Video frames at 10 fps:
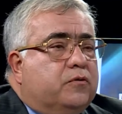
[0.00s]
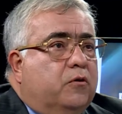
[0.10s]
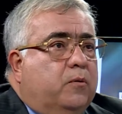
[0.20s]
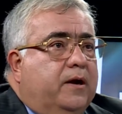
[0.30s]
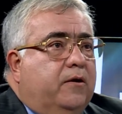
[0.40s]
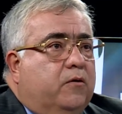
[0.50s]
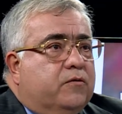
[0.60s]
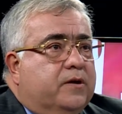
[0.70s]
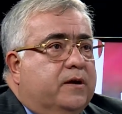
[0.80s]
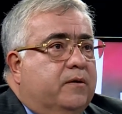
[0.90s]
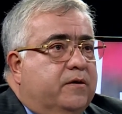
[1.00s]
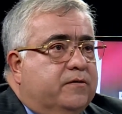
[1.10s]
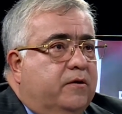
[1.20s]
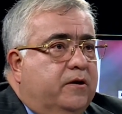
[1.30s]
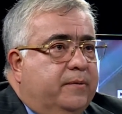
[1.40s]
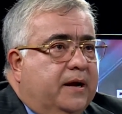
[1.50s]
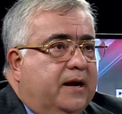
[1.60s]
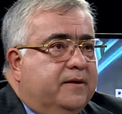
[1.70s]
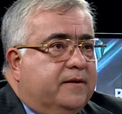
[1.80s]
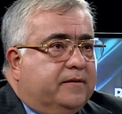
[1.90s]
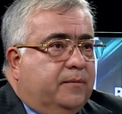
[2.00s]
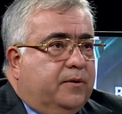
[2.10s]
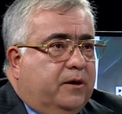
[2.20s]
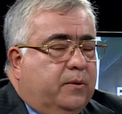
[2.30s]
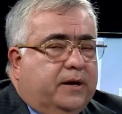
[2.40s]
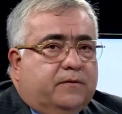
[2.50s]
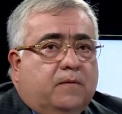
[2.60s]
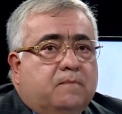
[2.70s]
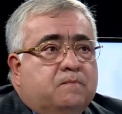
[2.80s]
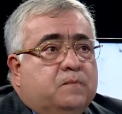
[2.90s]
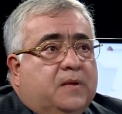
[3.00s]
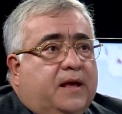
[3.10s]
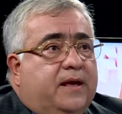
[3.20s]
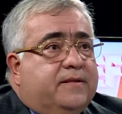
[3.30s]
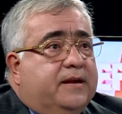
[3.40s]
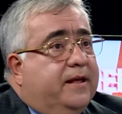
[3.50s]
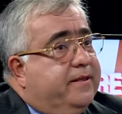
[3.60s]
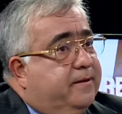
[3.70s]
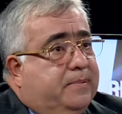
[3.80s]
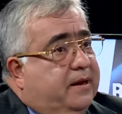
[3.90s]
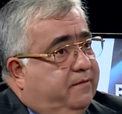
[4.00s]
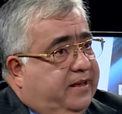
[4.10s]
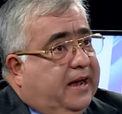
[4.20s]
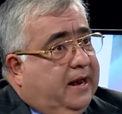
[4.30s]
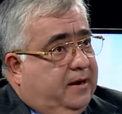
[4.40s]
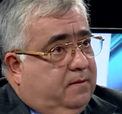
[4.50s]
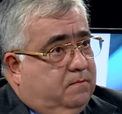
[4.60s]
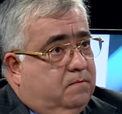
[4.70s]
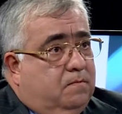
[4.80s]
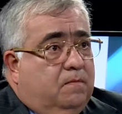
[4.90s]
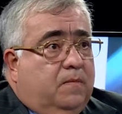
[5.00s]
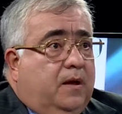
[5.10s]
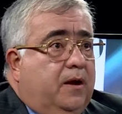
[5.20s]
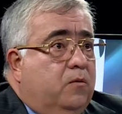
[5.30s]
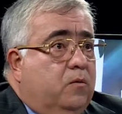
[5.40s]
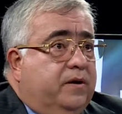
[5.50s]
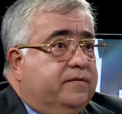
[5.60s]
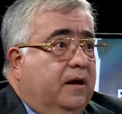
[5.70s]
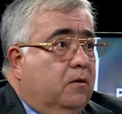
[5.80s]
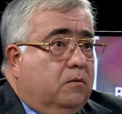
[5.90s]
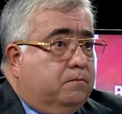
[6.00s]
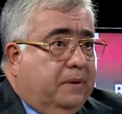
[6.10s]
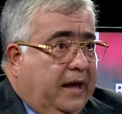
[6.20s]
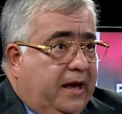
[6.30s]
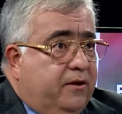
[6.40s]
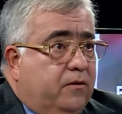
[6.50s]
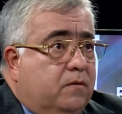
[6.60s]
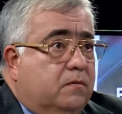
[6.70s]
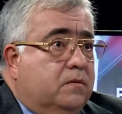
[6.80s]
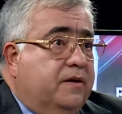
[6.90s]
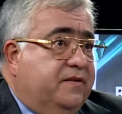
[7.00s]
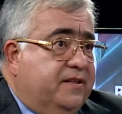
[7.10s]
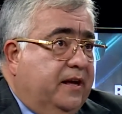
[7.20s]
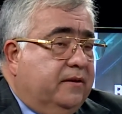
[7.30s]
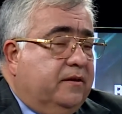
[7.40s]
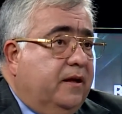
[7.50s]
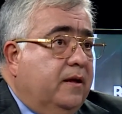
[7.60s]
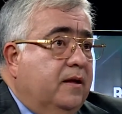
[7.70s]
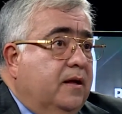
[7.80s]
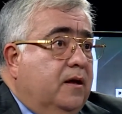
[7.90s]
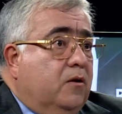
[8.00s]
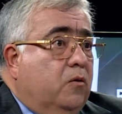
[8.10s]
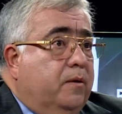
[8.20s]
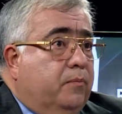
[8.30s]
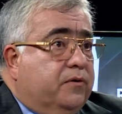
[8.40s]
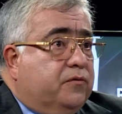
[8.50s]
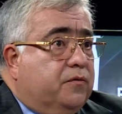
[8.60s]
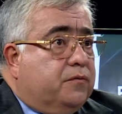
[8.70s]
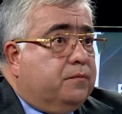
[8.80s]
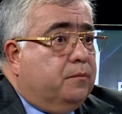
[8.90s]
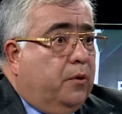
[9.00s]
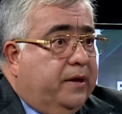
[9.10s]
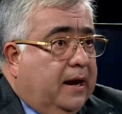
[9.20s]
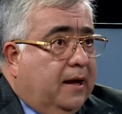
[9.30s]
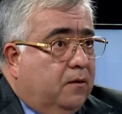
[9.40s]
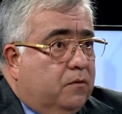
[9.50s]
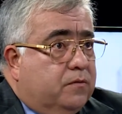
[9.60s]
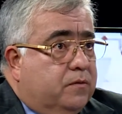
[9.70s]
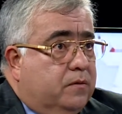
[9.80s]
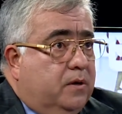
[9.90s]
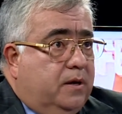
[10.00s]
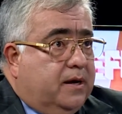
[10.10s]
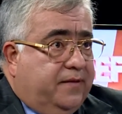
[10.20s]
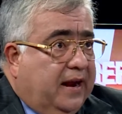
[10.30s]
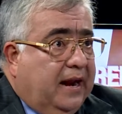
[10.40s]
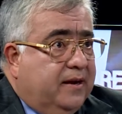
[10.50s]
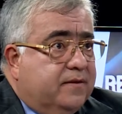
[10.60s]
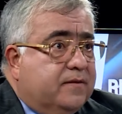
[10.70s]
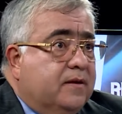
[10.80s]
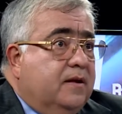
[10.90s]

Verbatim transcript: en los cuales los conservadores y los liberales estamos de acuerdo, que es en la disciplina fiscal, en un Estado pequeño, eficiente, con impuestos moderados y generales.